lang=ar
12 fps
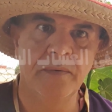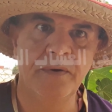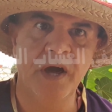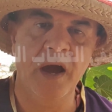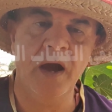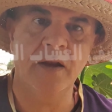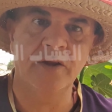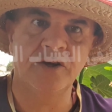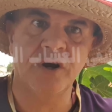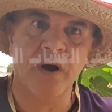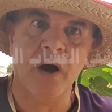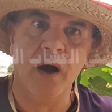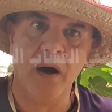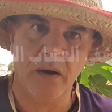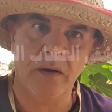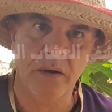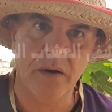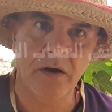في حالة شقاء
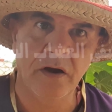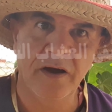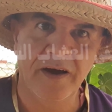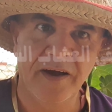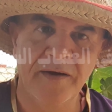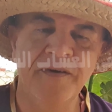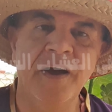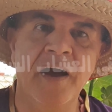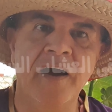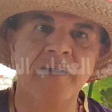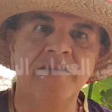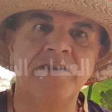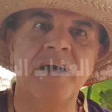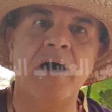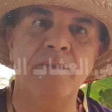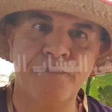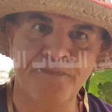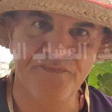في حالة
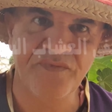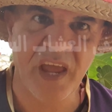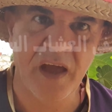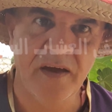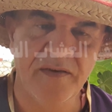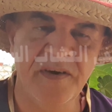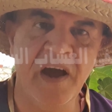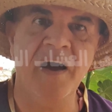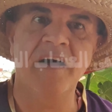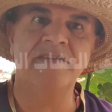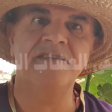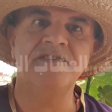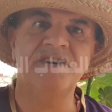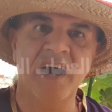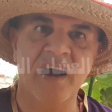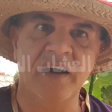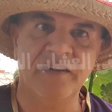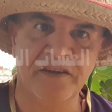تعب في حالة
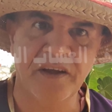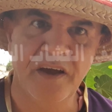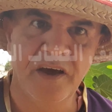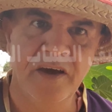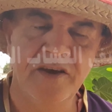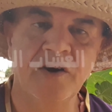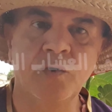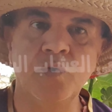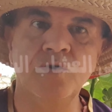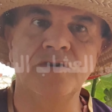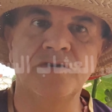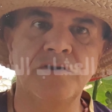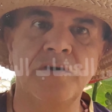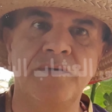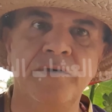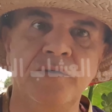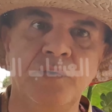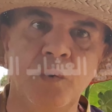إجهاد يكون
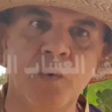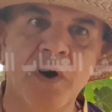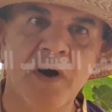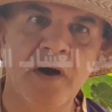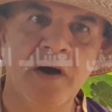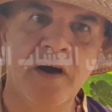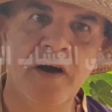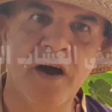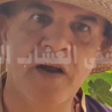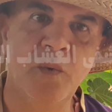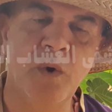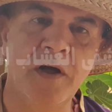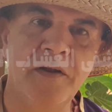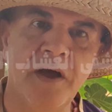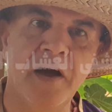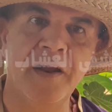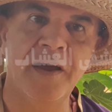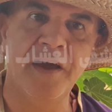الطيف عنده آه، ألوان
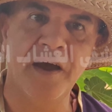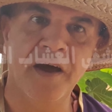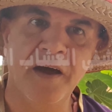نارية